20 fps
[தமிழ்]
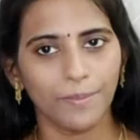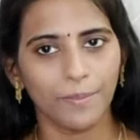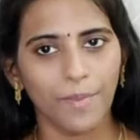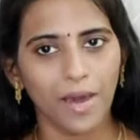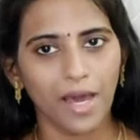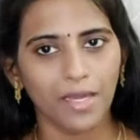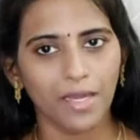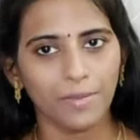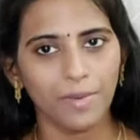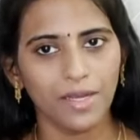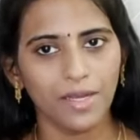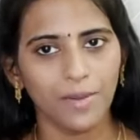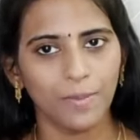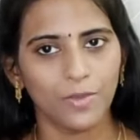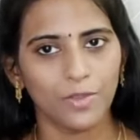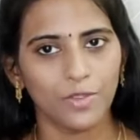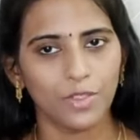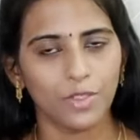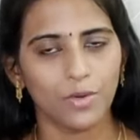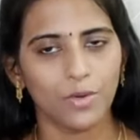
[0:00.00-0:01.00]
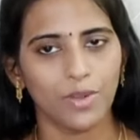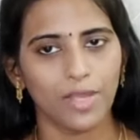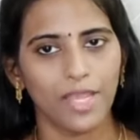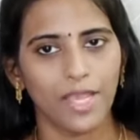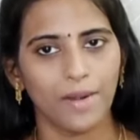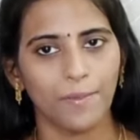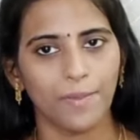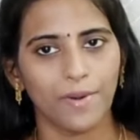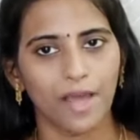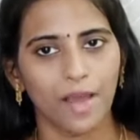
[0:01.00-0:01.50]
மார்பக புற்றுநோய்
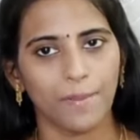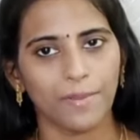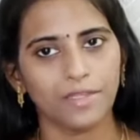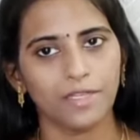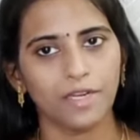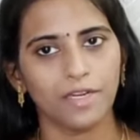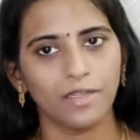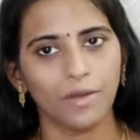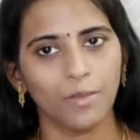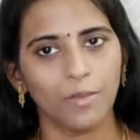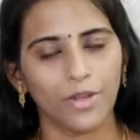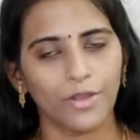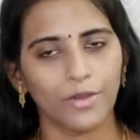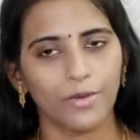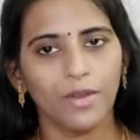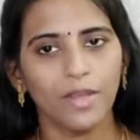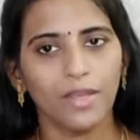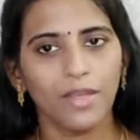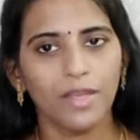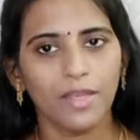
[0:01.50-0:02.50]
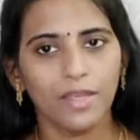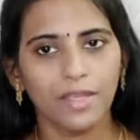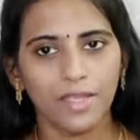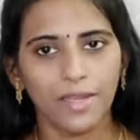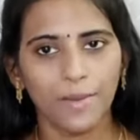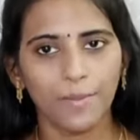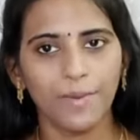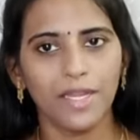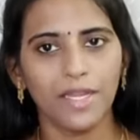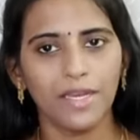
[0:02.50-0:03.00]
ஏற்படாம தடுக்க முடியும்
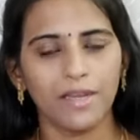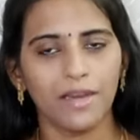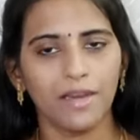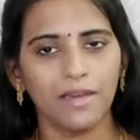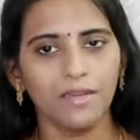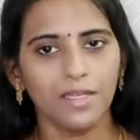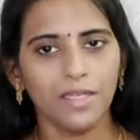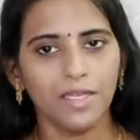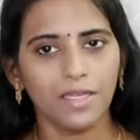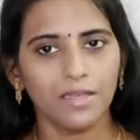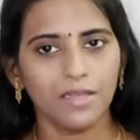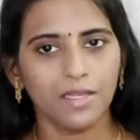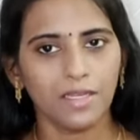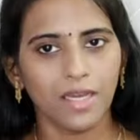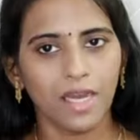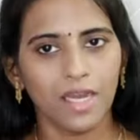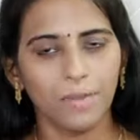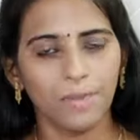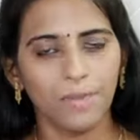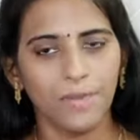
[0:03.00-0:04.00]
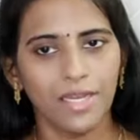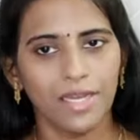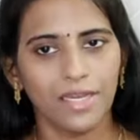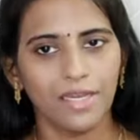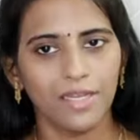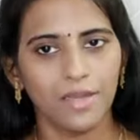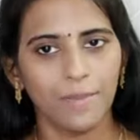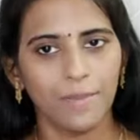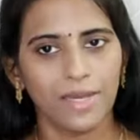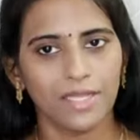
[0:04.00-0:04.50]
எப்படின்னா இந்த கருப்பு
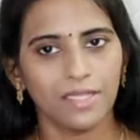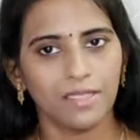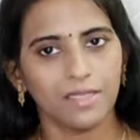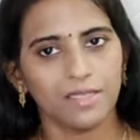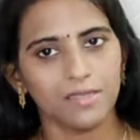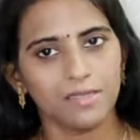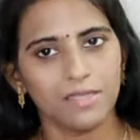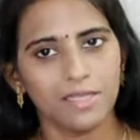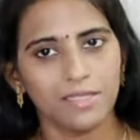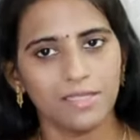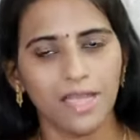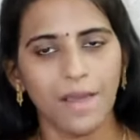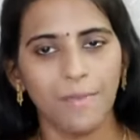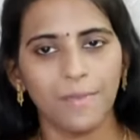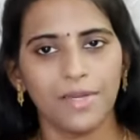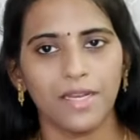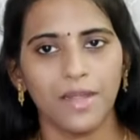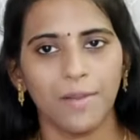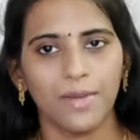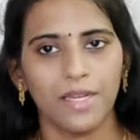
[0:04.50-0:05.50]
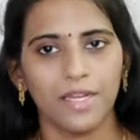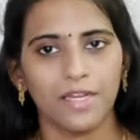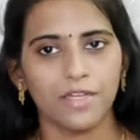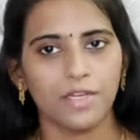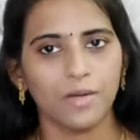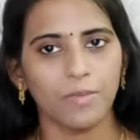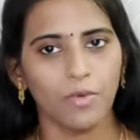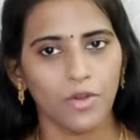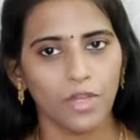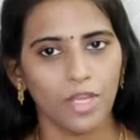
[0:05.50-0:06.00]
எல்லில் பார்த்தீங்கன்னா செசாமின்
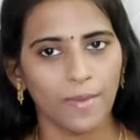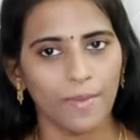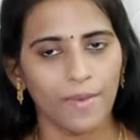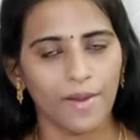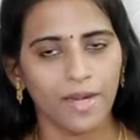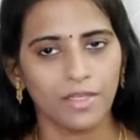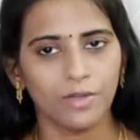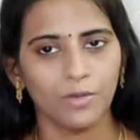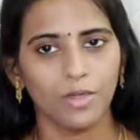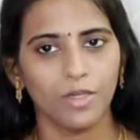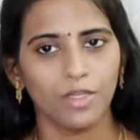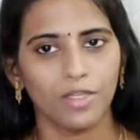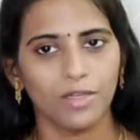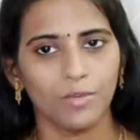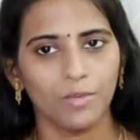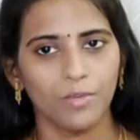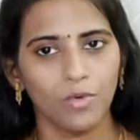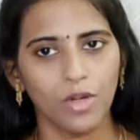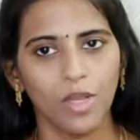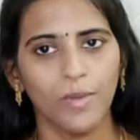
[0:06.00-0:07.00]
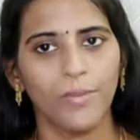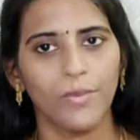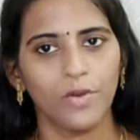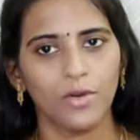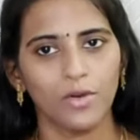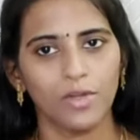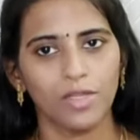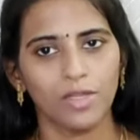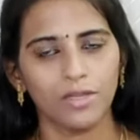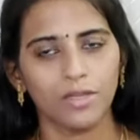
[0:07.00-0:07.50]
அப்படின்ற முக்கியமான ஒரு
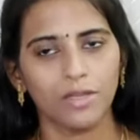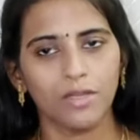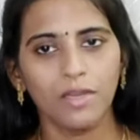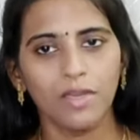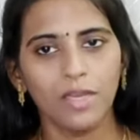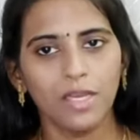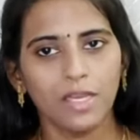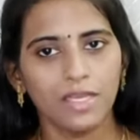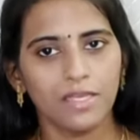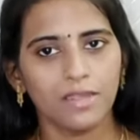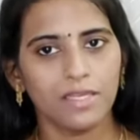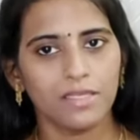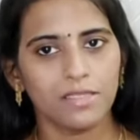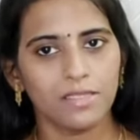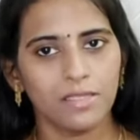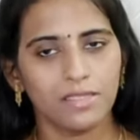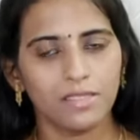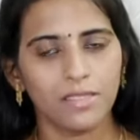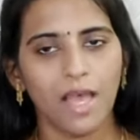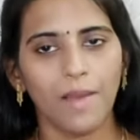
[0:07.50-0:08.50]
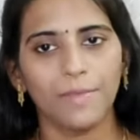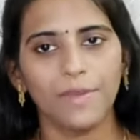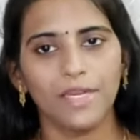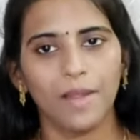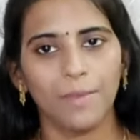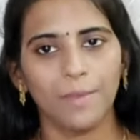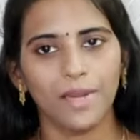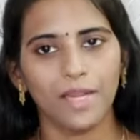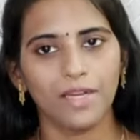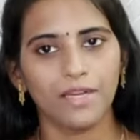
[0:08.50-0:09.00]
மூலப்பொருள் இருக்கு இந்த
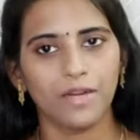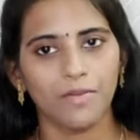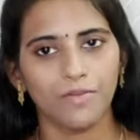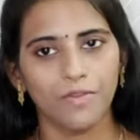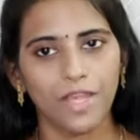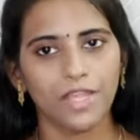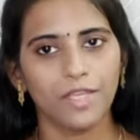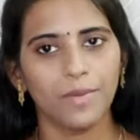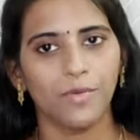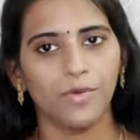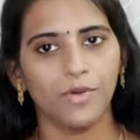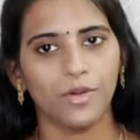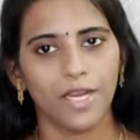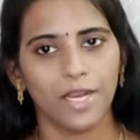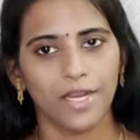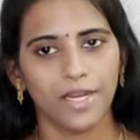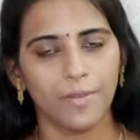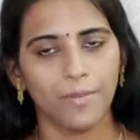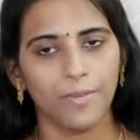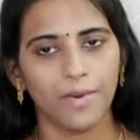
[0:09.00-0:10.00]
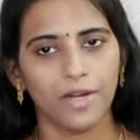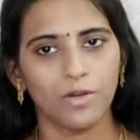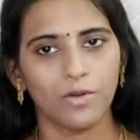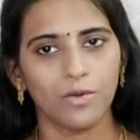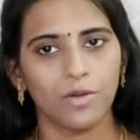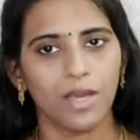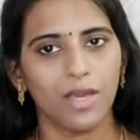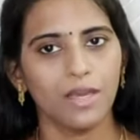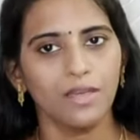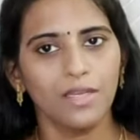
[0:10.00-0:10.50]
செசாமின் அப்படின்ற வேதிப்பொருள் என்ன
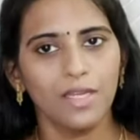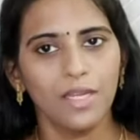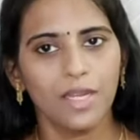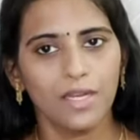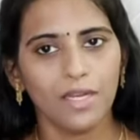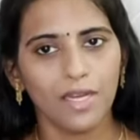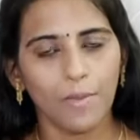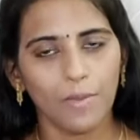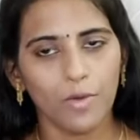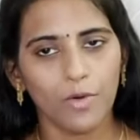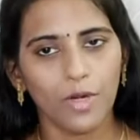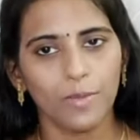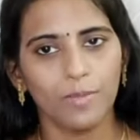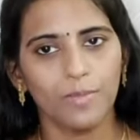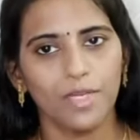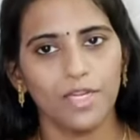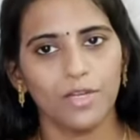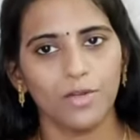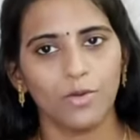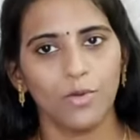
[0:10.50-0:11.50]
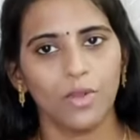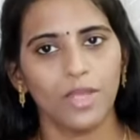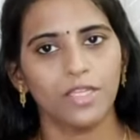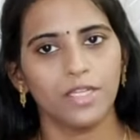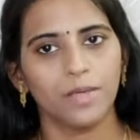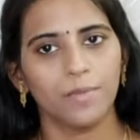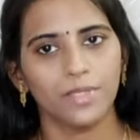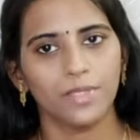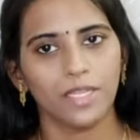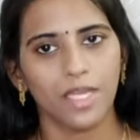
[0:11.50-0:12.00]
பண்ணோம்னா நம்ம உடம்புல நோய்
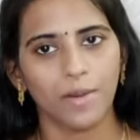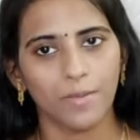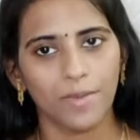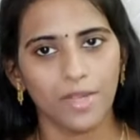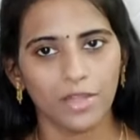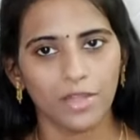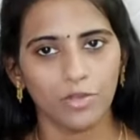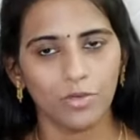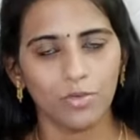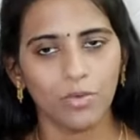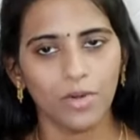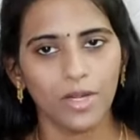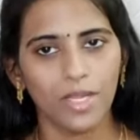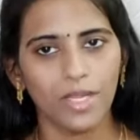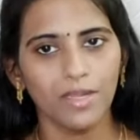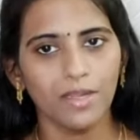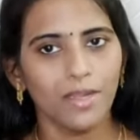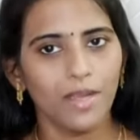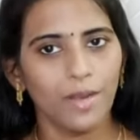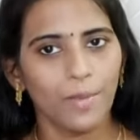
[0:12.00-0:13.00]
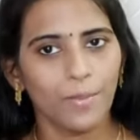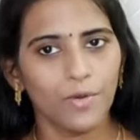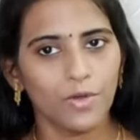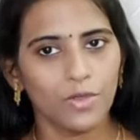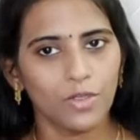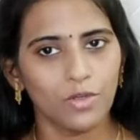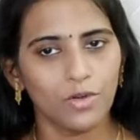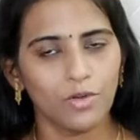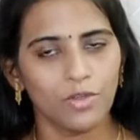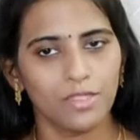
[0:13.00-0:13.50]
எதிர்ப்பு தன்மையை தூண்டி
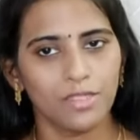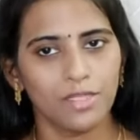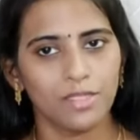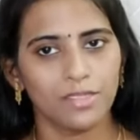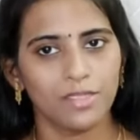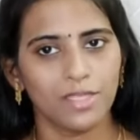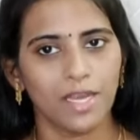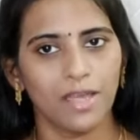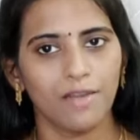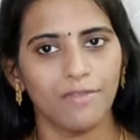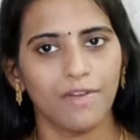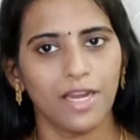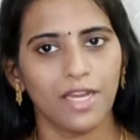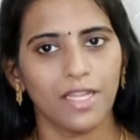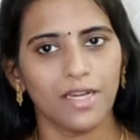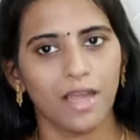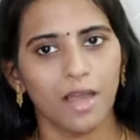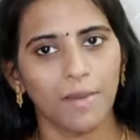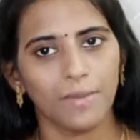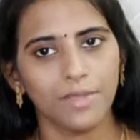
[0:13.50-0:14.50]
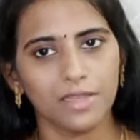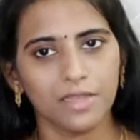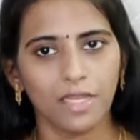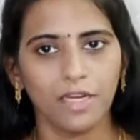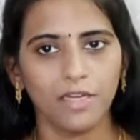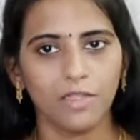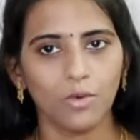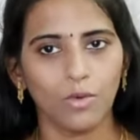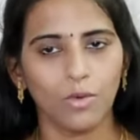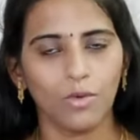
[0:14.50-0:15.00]
புற்றுநோய் செல்ஸ் எல்லாம் வளராம
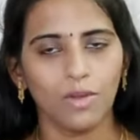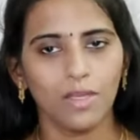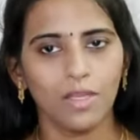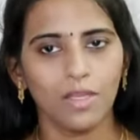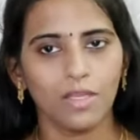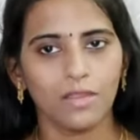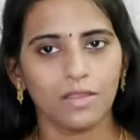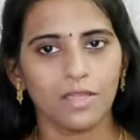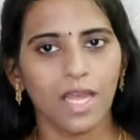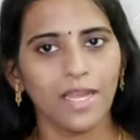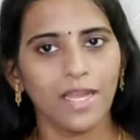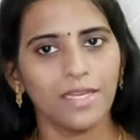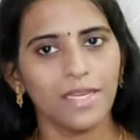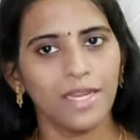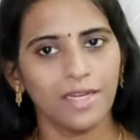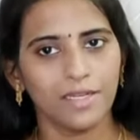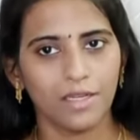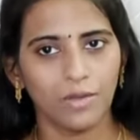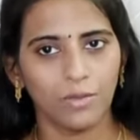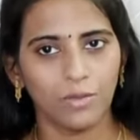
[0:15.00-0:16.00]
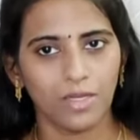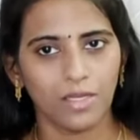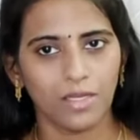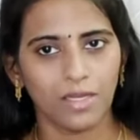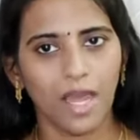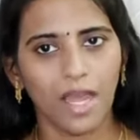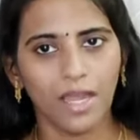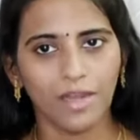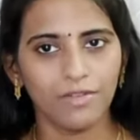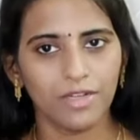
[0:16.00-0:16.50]
தடுக்கும் தாய்லாண்டில் ஒரு
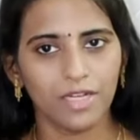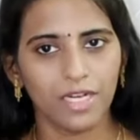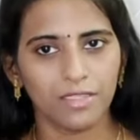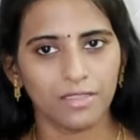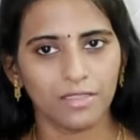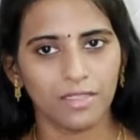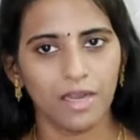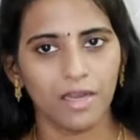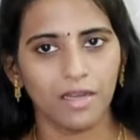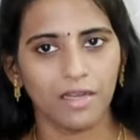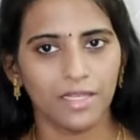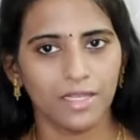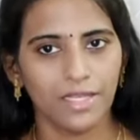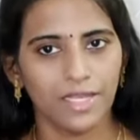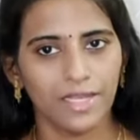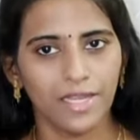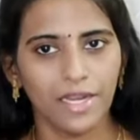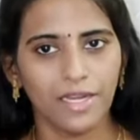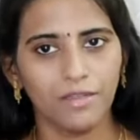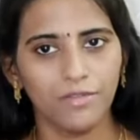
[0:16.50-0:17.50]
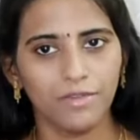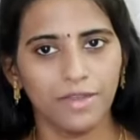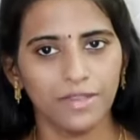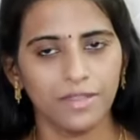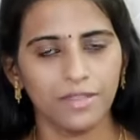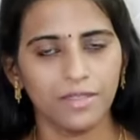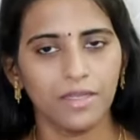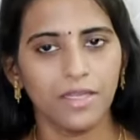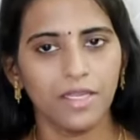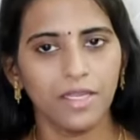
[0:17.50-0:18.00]
ஆய்வு நடத்தினாங்க இந்த எள்ளு
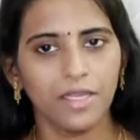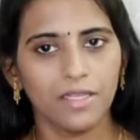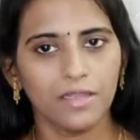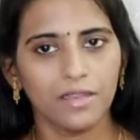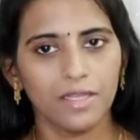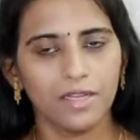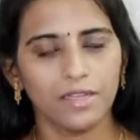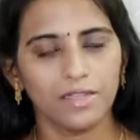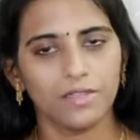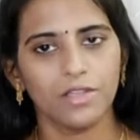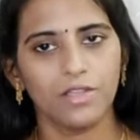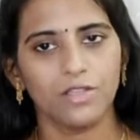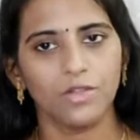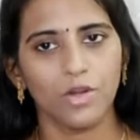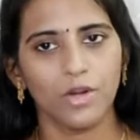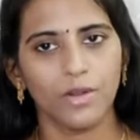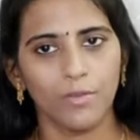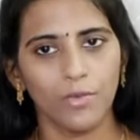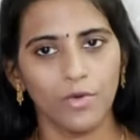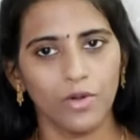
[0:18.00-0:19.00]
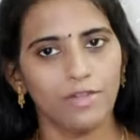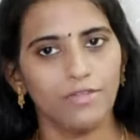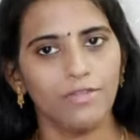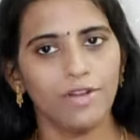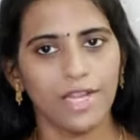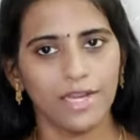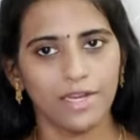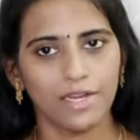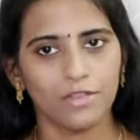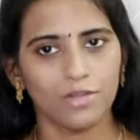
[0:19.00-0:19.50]
வைத்து இந்த ரிசர்ச்சோட
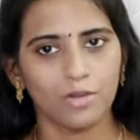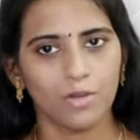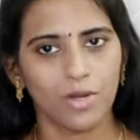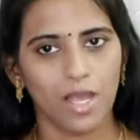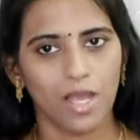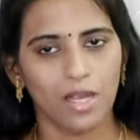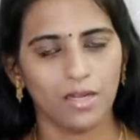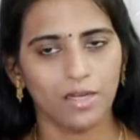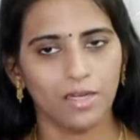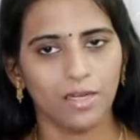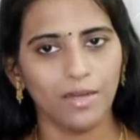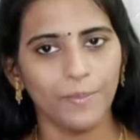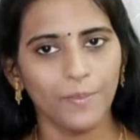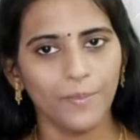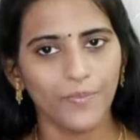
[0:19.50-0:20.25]
முடிவில் என்ன சொன்னாங்கன்னா